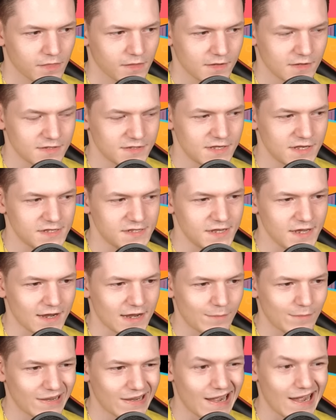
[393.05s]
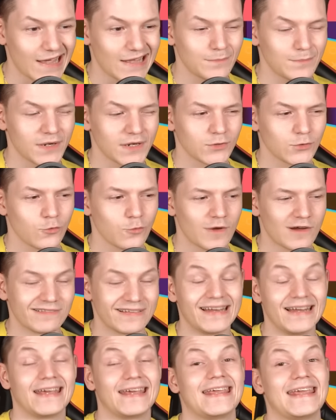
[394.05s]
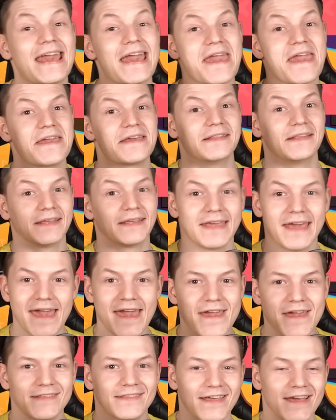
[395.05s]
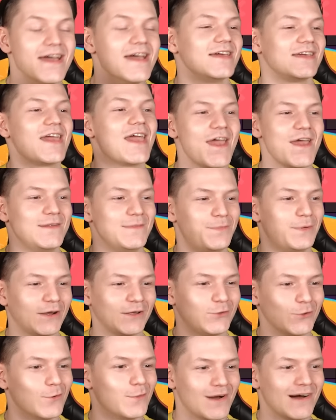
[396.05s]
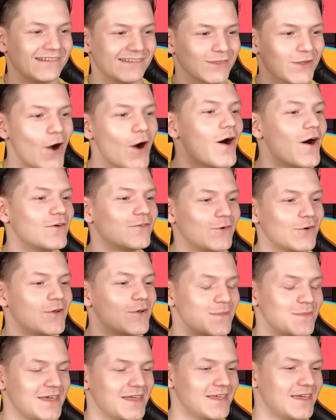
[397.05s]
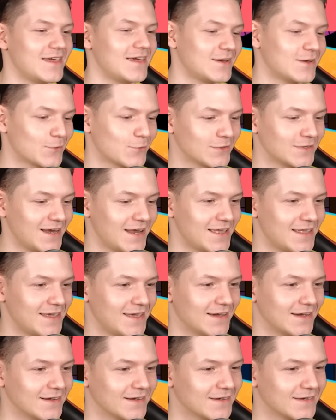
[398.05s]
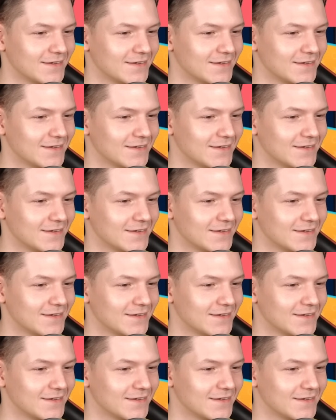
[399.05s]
И здесь якобы Каин придумал, или Кейн, Кейн, Кейн придумал новую мини-игру для них.